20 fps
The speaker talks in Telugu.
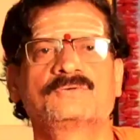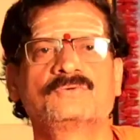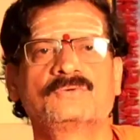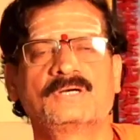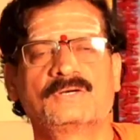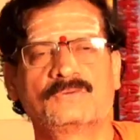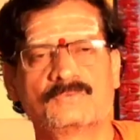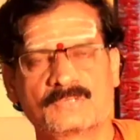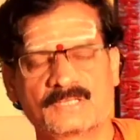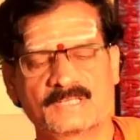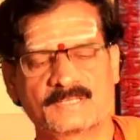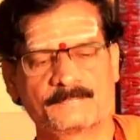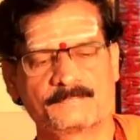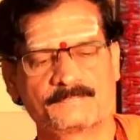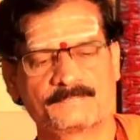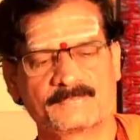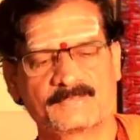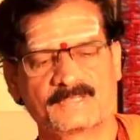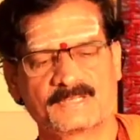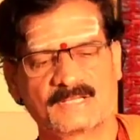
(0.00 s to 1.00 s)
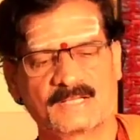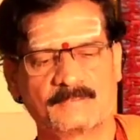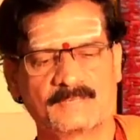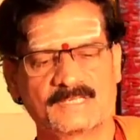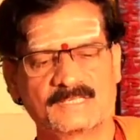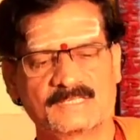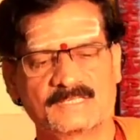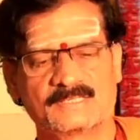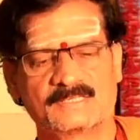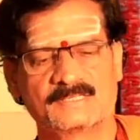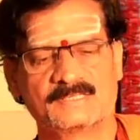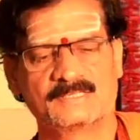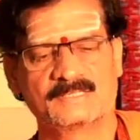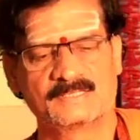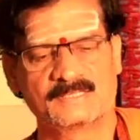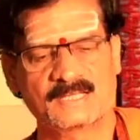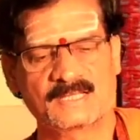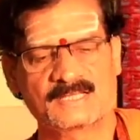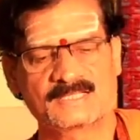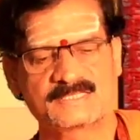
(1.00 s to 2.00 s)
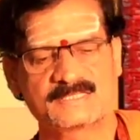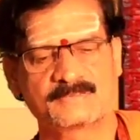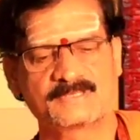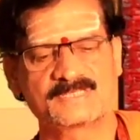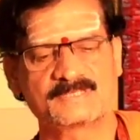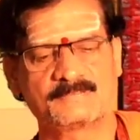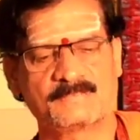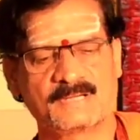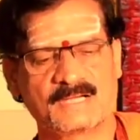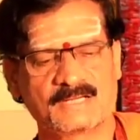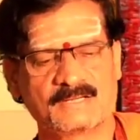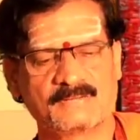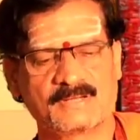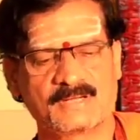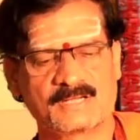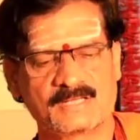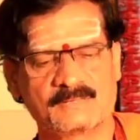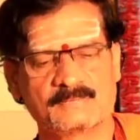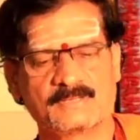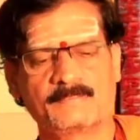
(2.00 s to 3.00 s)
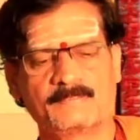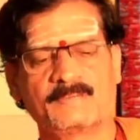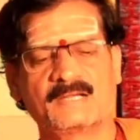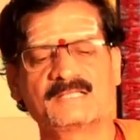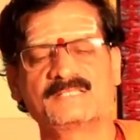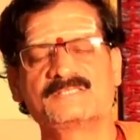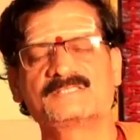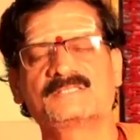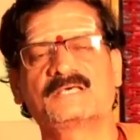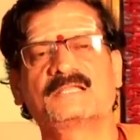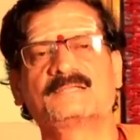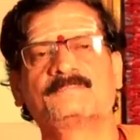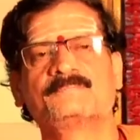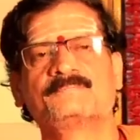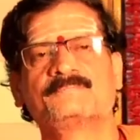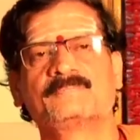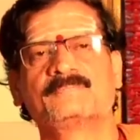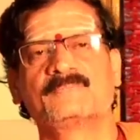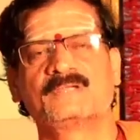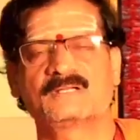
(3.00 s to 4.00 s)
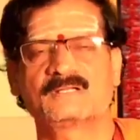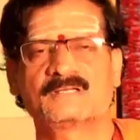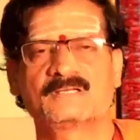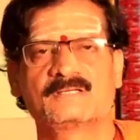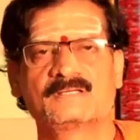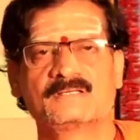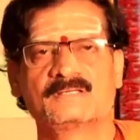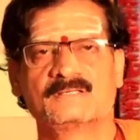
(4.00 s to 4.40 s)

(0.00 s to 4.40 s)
ఎక్కువగా ఉంటాయి కాబట్టి దానికి సంబంధించి మంగళవార నియమాలు పాటించాలి అంటే